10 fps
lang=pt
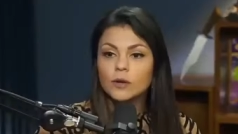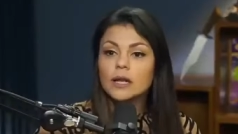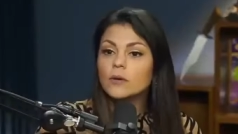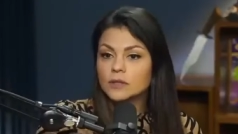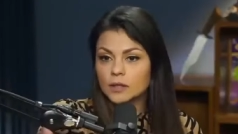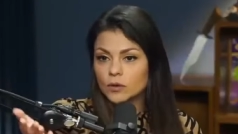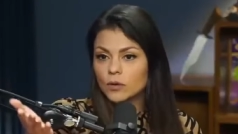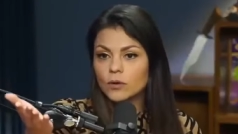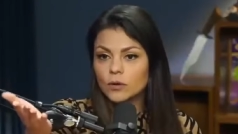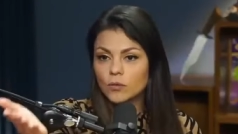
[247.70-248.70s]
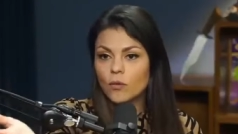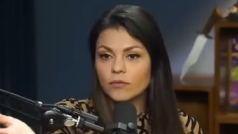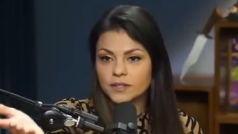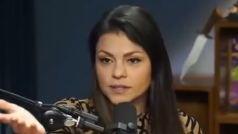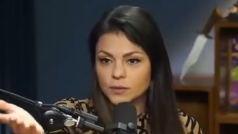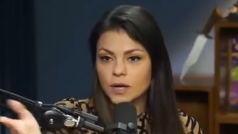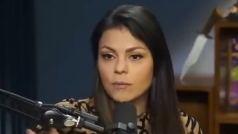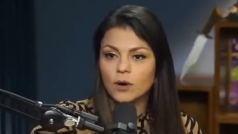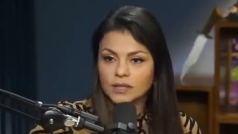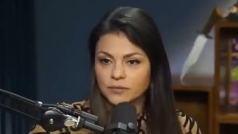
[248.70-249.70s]
Não, tanto que eu, eu convenci o
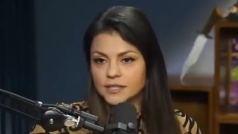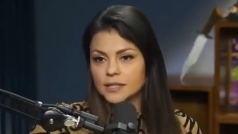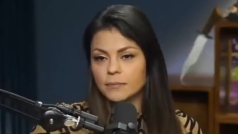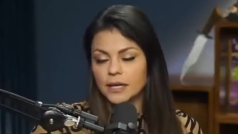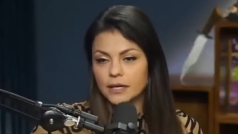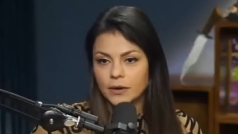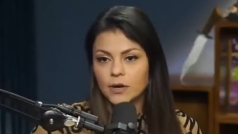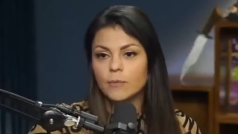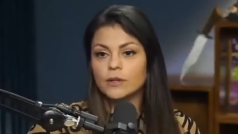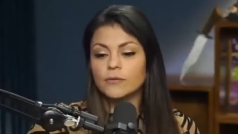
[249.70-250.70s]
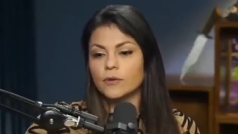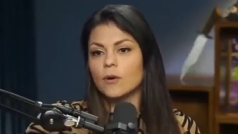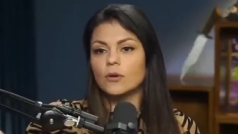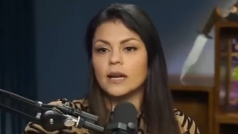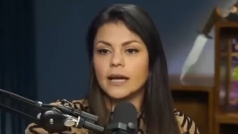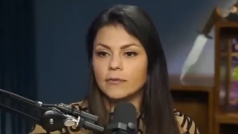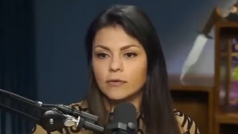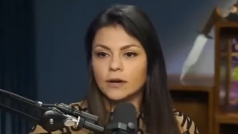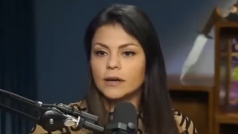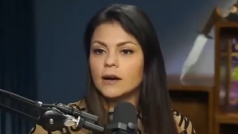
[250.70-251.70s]
Cambota a fazer também. Aí o Cambota foi com a mulher,
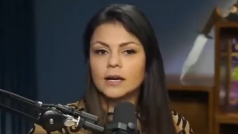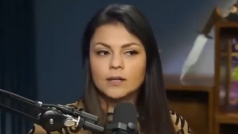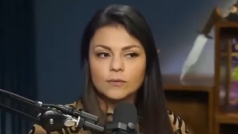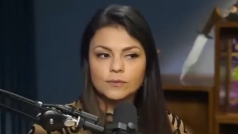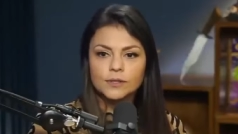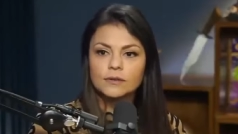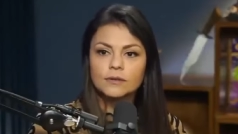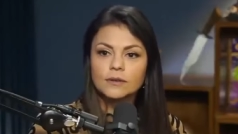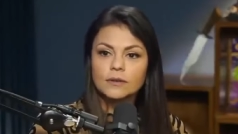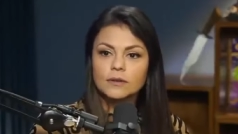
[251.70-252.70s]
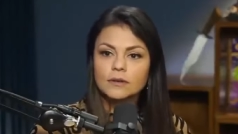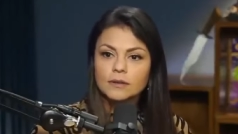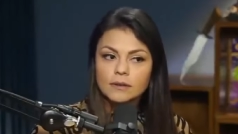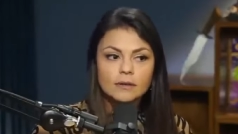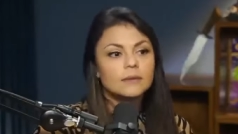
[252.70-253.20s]
foi uma grande confusão. Ixi.